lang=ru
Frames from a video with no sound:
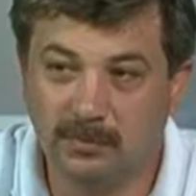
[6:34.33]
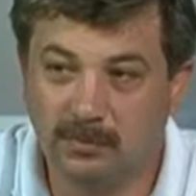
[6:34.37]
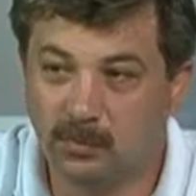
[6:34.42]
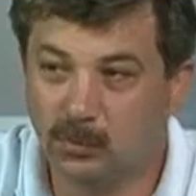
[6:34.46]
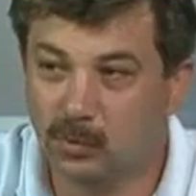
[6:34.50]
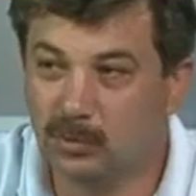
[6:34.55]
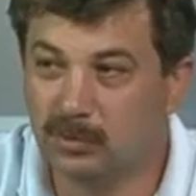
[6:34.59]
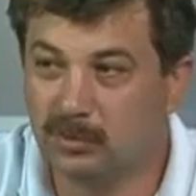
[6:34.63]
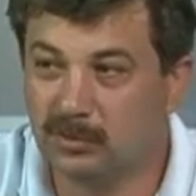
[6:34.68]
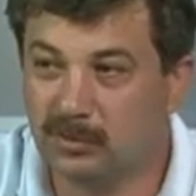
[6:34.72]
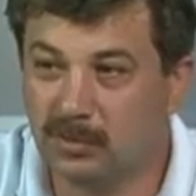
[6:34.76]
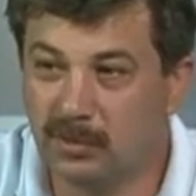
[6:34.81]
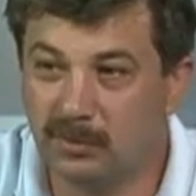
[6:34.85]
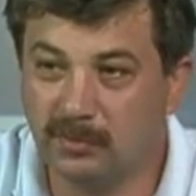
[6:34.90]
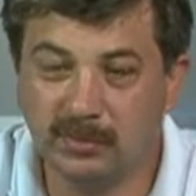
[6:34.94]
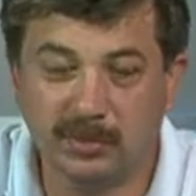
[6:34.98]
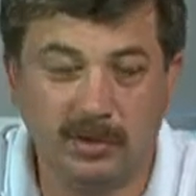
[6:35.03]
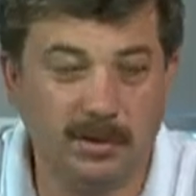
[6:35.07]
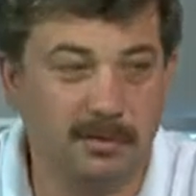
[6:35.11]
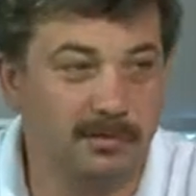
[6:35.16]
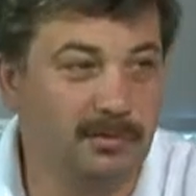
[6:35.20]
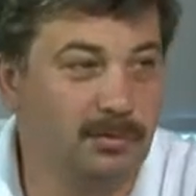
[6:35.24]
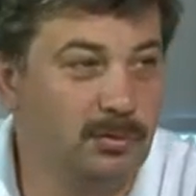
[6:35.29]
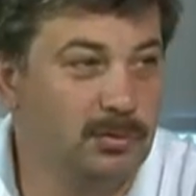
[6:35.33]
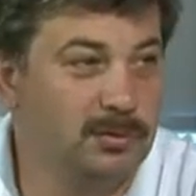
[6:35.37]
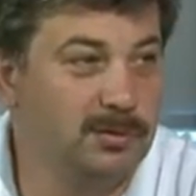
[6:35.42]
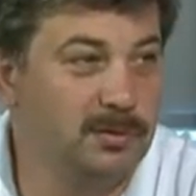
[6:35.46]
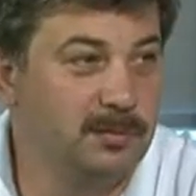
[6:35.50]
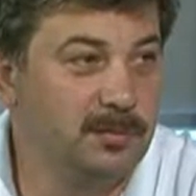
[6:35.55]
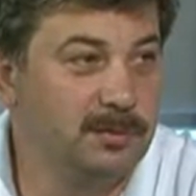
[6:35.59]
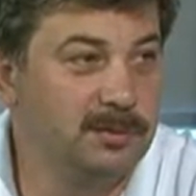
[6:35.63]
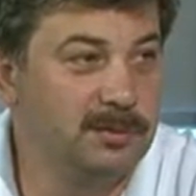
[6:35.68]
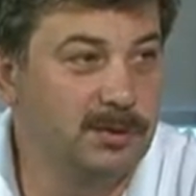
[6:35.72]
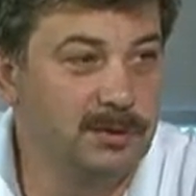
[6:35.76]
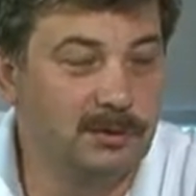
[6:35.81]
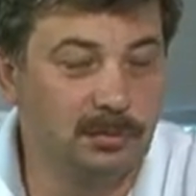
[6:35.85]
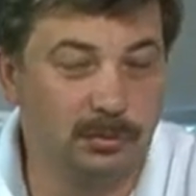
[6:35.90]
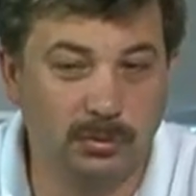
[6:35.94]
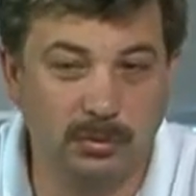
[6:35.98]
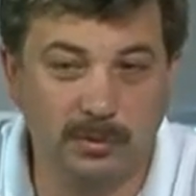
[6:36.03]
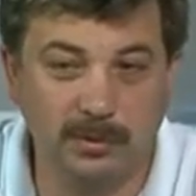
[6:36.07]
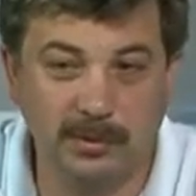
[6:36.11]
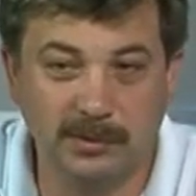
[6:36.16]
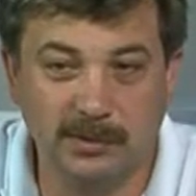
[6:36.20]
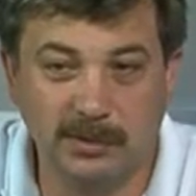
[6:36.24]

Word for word: можно сравнить с кровеносными сосудами.